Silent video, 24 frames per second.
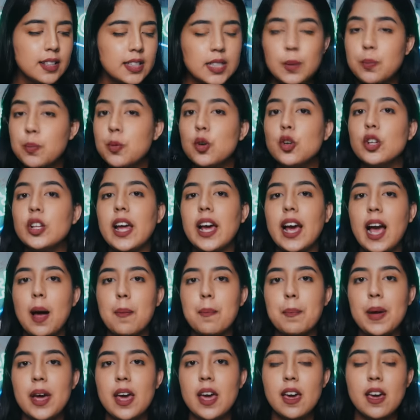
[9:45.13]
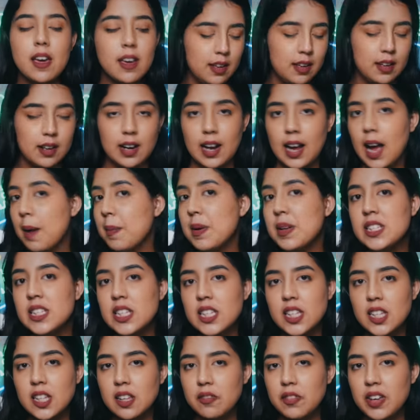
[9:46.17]
10 TKP, rekaman
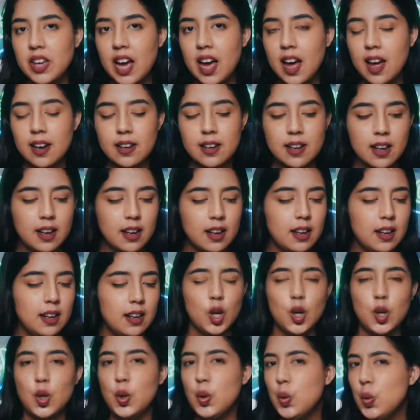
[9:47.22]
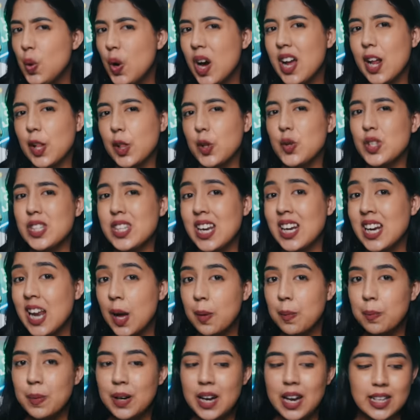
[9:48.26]
CCTV Detektif yang ada 216
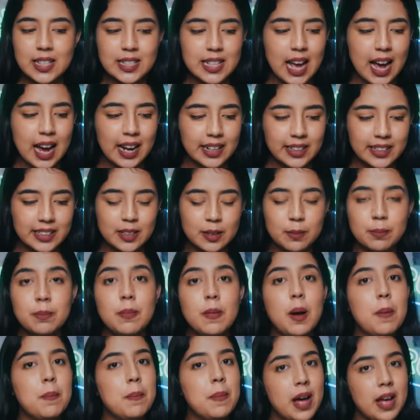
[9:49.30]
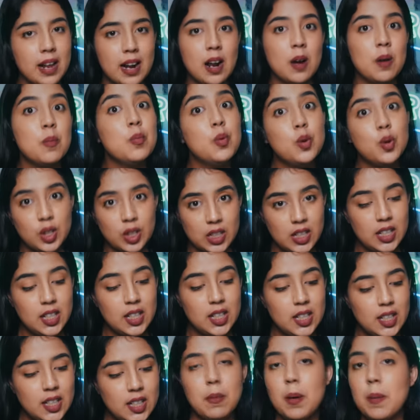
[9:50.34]
item barang
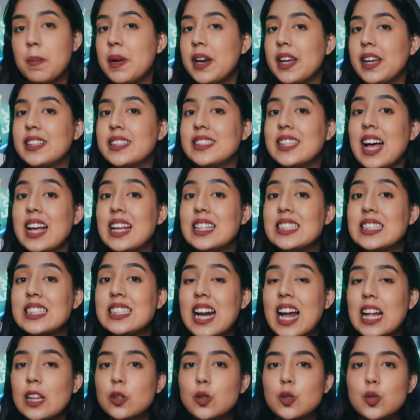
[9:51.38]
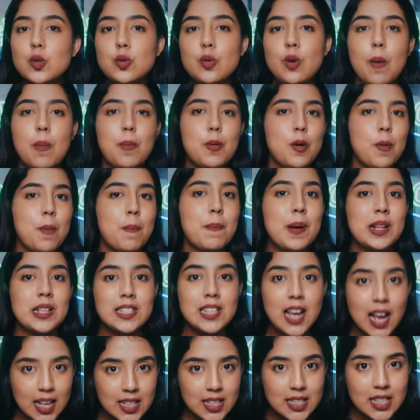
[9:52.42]
bukti, memeriksa 124
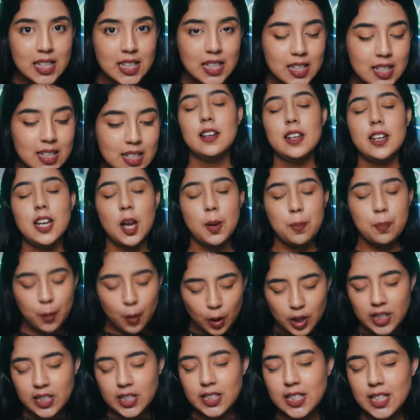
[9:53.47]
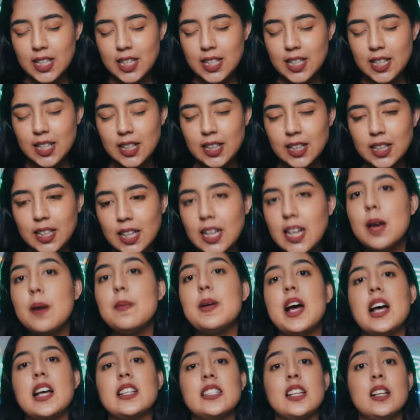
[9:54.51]
saksi, dan polisi tidak
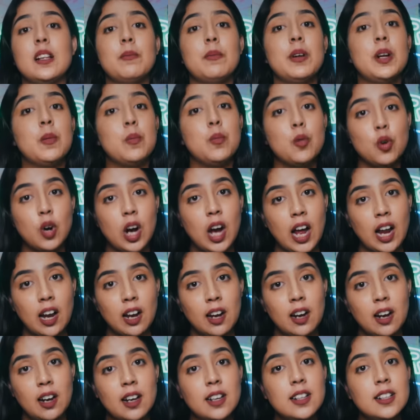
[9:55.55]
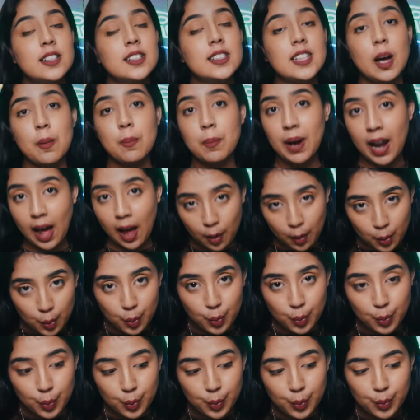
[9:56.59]
berhasil menemukan sang pelaku.